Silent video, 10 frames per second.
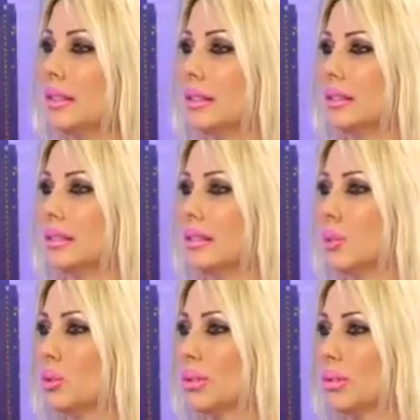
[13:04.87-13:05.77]
yakınında
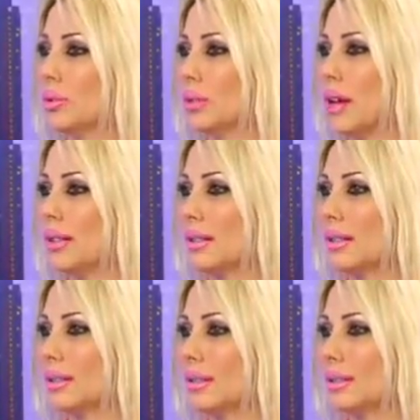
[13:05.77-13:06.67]
böyle bir nükleer
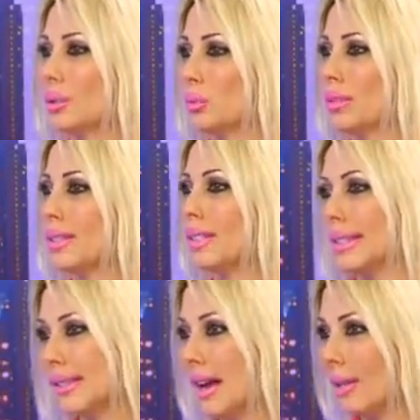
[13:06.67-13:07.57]
santralin olmasını
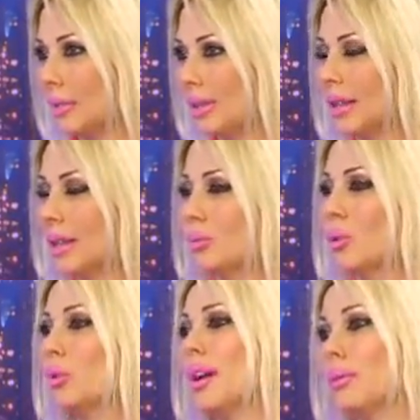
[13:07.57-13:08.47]
ister mi?
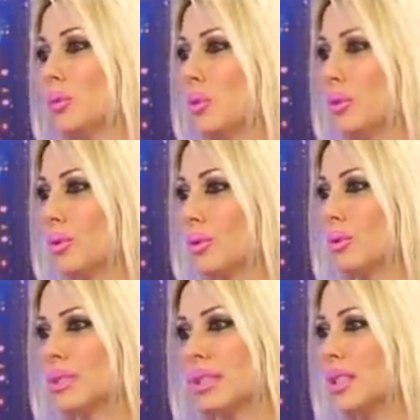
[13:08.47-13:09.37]
Bu önemli bir
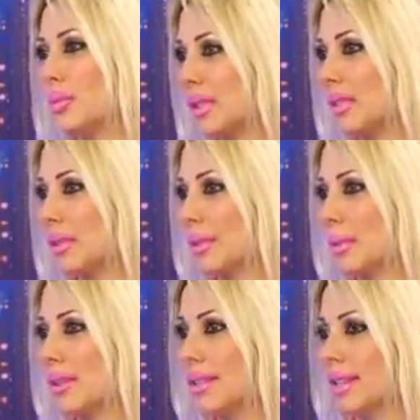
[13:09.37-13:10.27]
ölçüdür. Hiç kimse
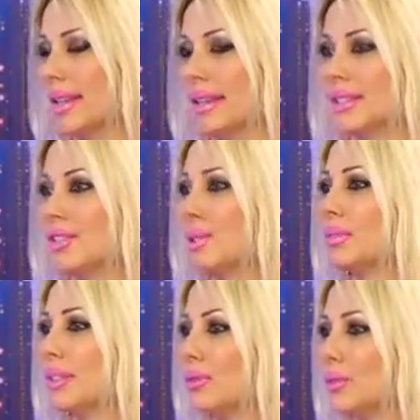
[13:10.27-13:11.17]
istemez. E, cep
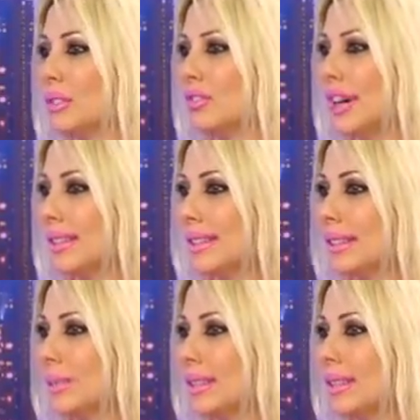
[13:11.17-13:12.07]
telefonları
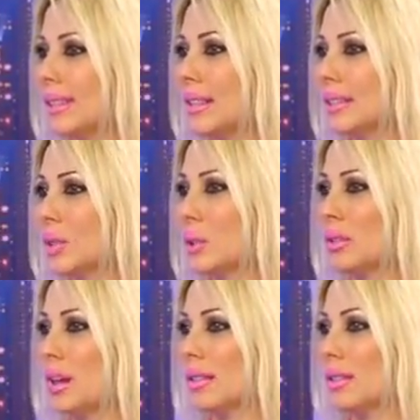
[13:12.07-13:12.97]
fazları bile insanları
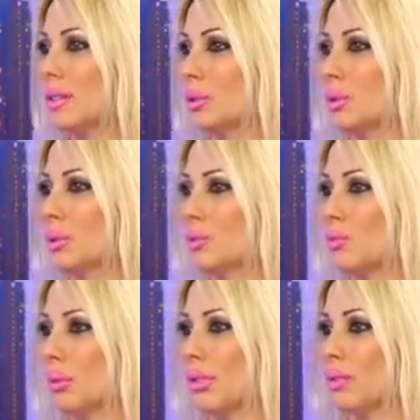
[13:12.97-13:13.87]
çok rahatsız ediyor
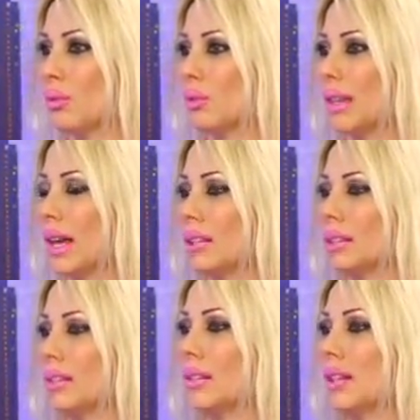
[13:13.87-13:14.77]
günümüzde. Çünkü
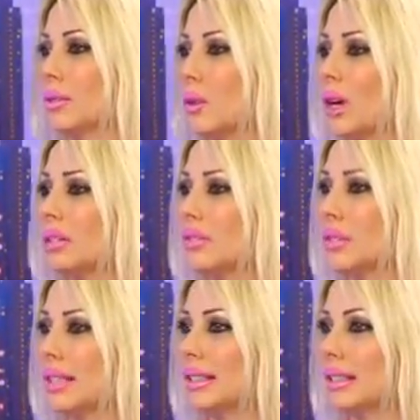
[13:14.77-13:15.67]
gerçekten radyoaktif
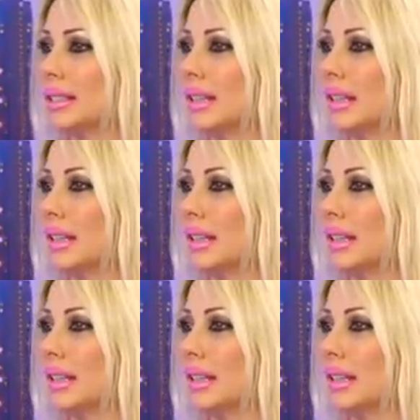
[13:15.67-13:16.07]
şeyleri